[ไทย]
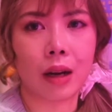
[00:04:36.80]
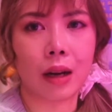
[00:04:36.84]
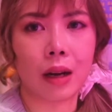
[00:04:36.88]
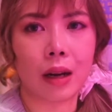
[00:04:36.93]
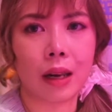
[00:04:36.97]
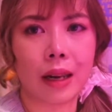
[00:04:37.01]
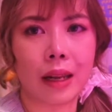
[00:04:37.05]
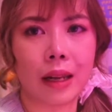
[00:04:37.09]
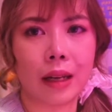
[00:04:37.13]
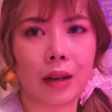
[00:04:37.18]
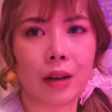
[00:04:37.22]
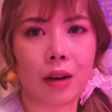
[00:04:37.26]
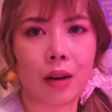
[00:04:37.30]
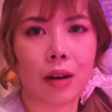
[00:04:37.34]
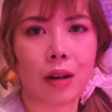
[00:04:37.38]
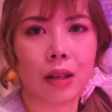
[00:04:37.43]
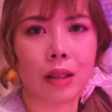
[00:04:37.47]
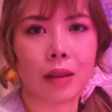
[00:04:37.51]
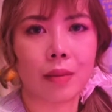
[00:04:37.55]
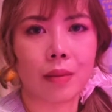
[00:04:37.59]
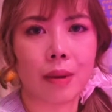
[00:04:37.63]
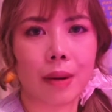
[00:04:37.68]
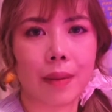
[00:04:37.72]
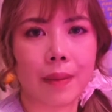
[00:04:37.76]
เลนส์กล้องก็
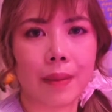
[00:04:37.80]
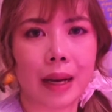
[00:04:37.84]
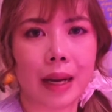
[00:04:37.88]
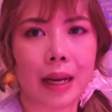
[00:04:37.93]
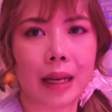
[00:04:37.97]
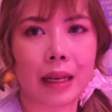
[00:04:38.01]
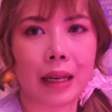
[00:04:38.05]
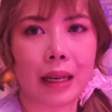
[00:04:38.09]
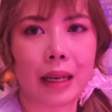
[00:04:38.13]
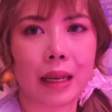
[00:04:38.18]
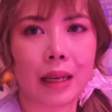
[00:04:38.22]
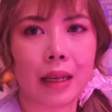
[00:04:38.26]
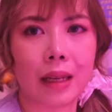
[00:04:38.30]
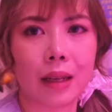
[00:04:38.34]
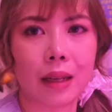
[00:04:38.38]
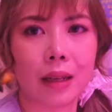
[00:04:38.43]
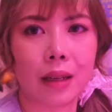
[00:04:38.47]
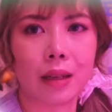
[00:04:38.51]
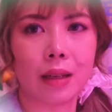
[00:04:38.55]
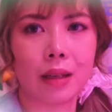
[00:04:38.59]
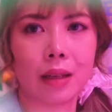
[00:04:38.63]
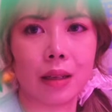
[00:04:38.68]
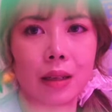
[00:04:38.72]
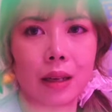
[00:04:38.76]
จะประมาณนี้
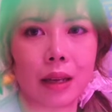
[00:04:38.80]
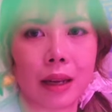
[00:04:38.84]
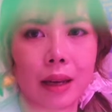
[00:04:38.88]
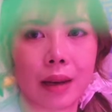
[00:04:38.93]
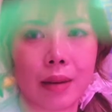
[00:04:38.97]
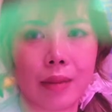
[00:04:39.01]
ก็คือเนี่ย